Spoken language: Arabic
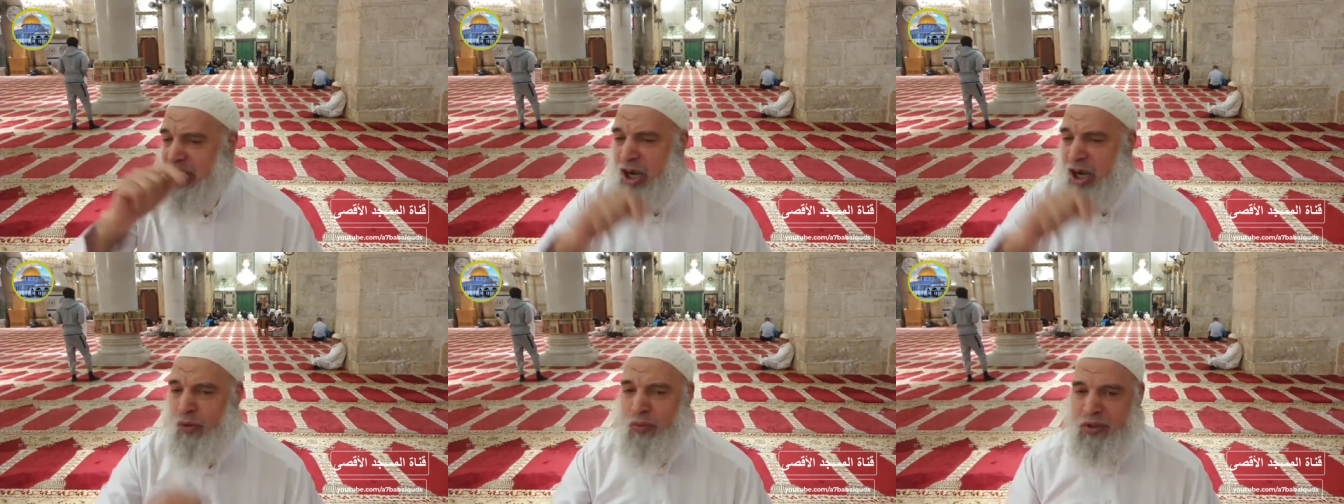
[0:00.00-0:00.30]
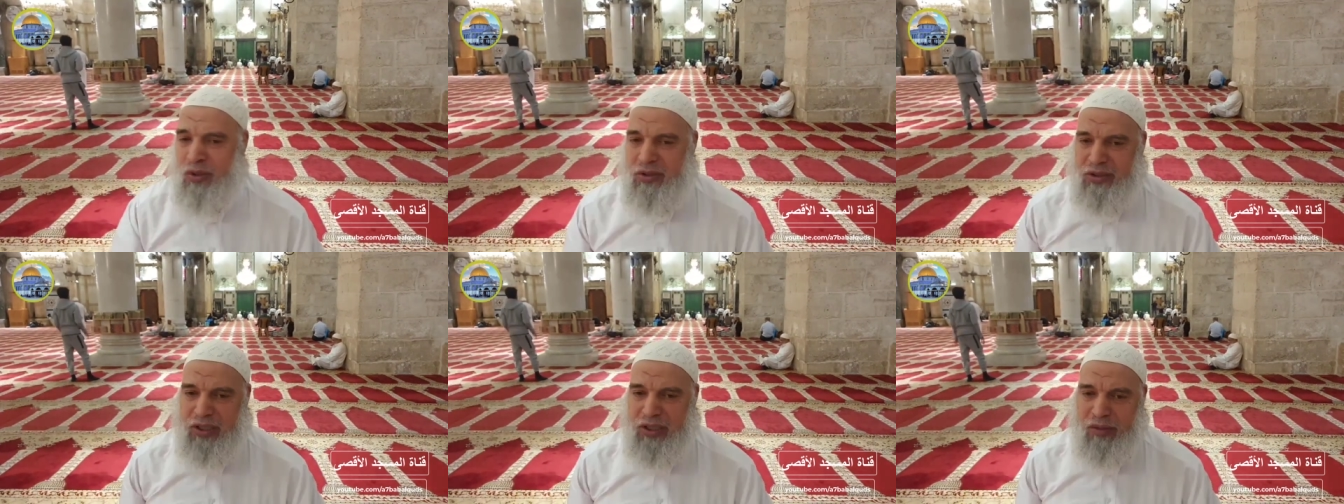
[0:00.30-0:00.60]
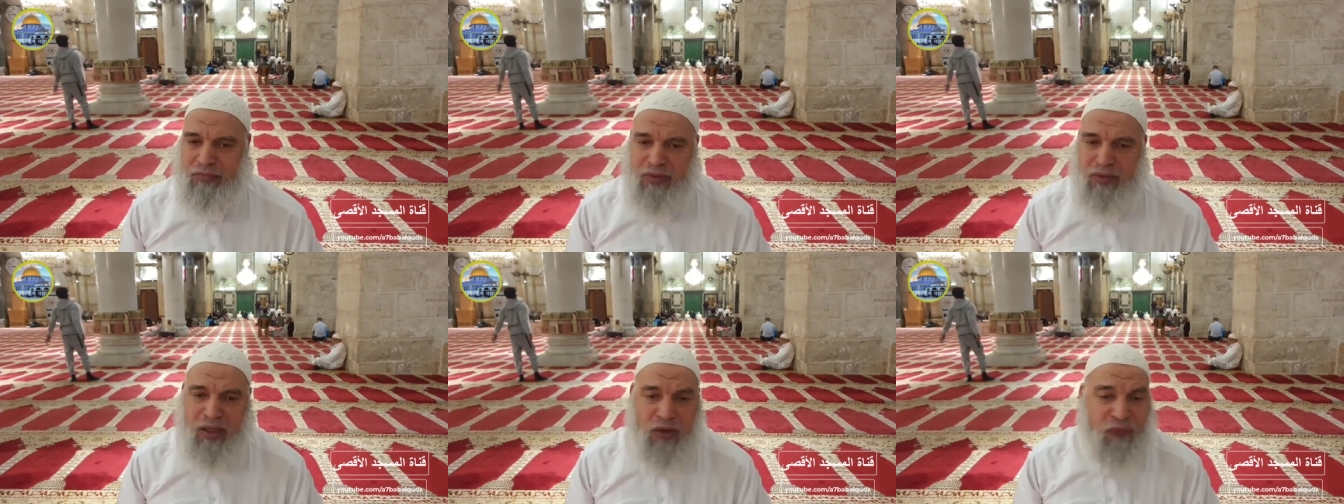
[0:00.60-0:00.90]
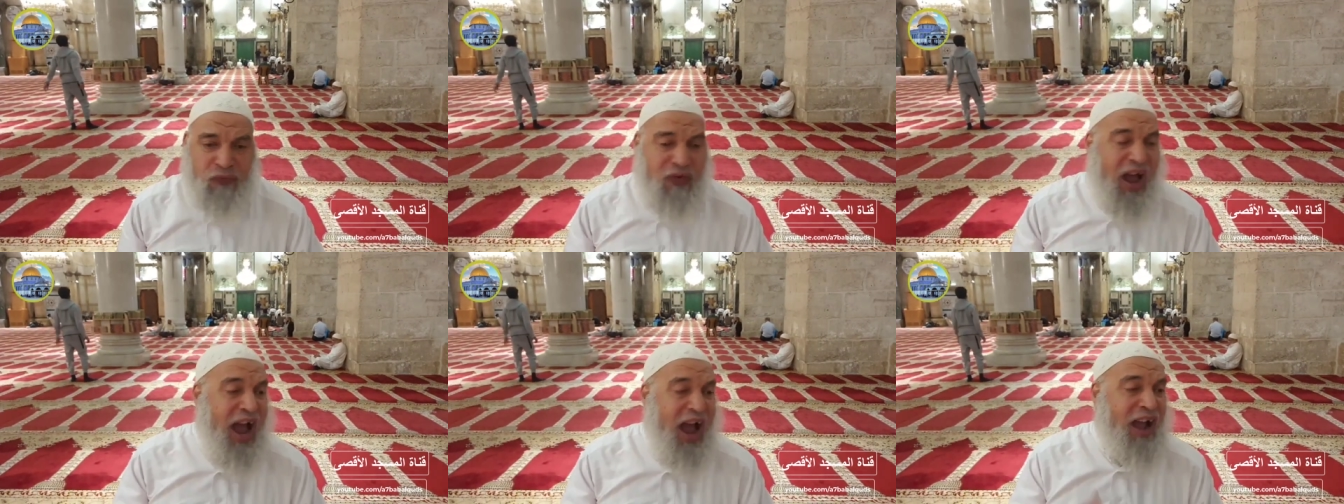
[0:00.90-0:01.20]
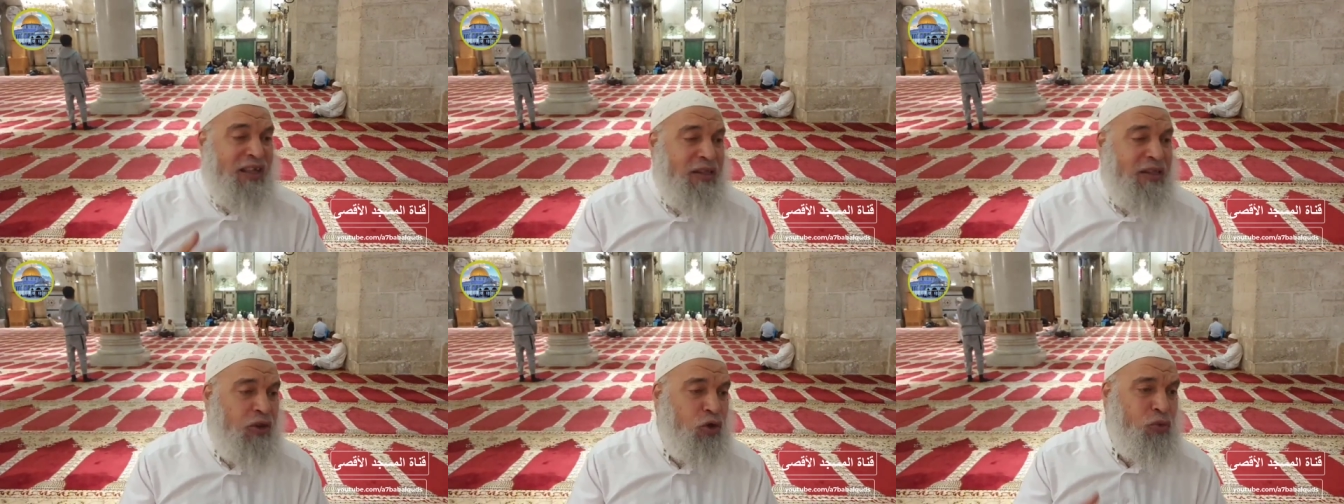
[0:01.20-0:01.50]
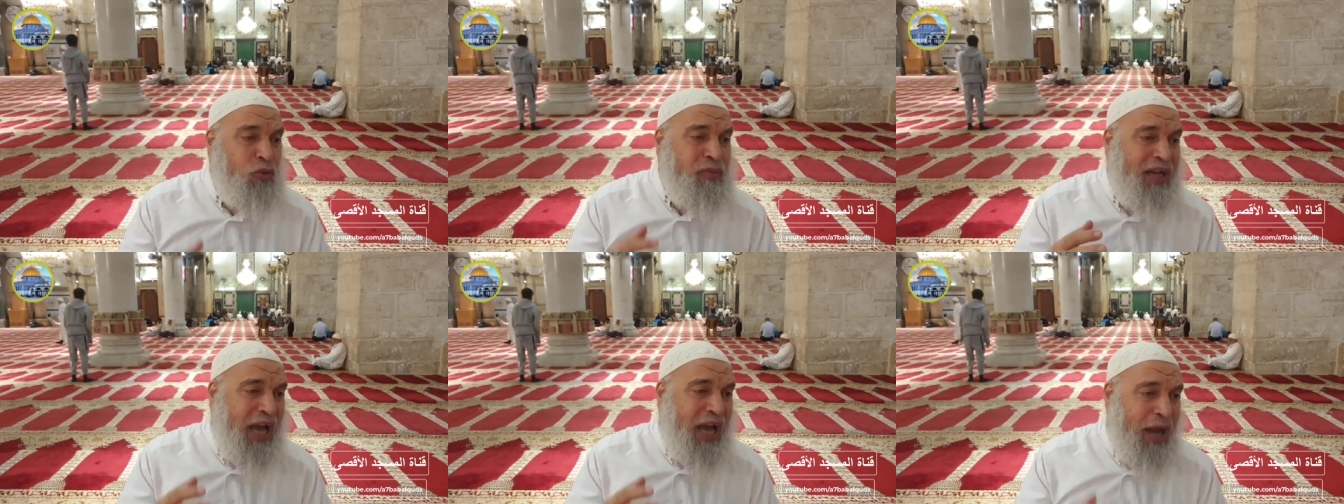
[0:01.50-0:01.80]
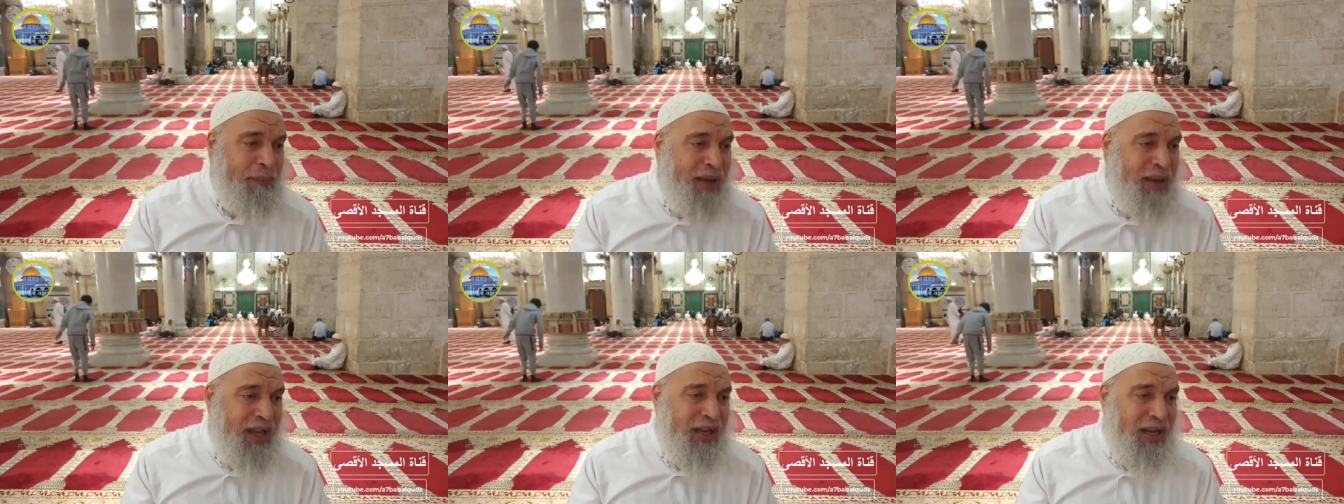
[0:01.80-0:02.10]
يوم القيامة فأكثروا من
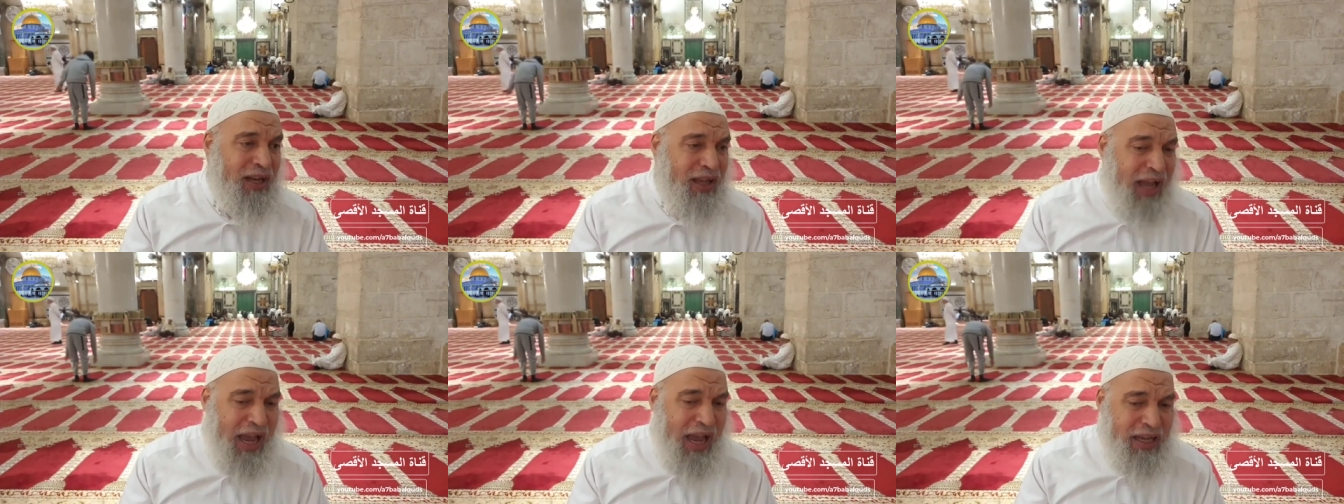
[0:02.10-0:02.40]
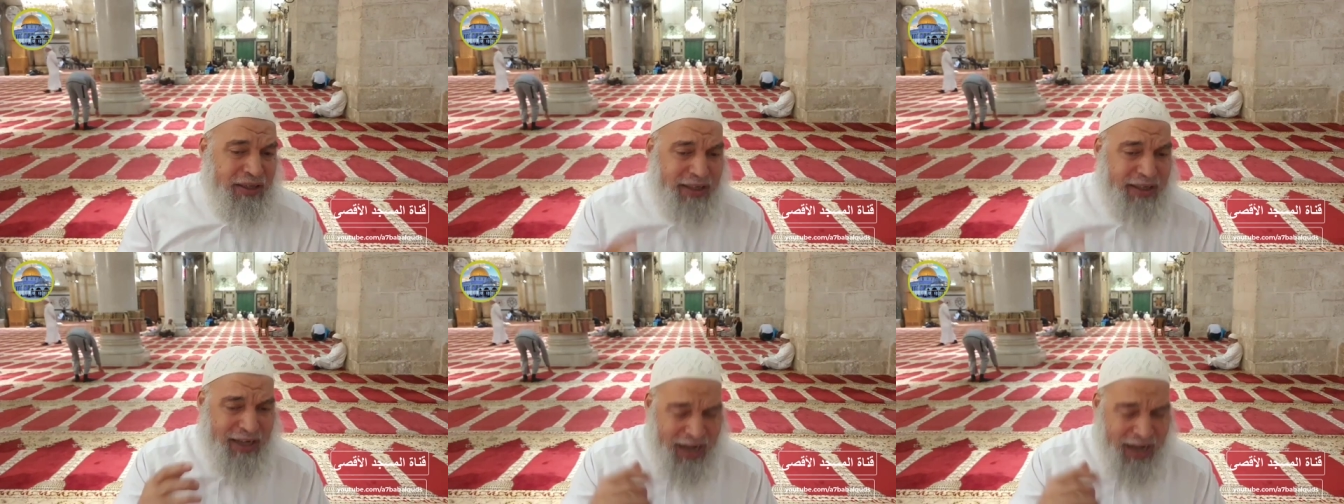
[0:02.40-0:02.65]
أعمال الخير